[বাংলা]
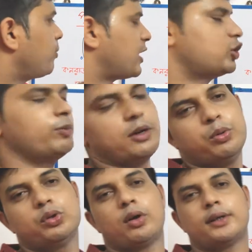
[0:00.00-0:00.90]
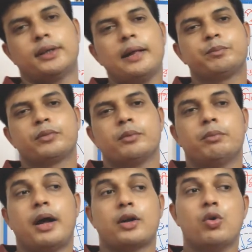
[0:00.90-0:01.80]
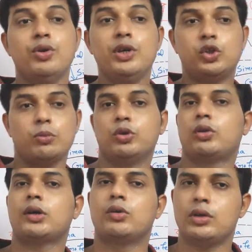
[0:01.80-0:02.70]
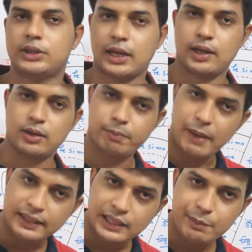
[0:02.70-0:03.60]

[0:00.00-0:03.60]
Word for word: উপর ভাসমান ভূতকটা বা খণ্ডিত ভূতকগুলো যা পাত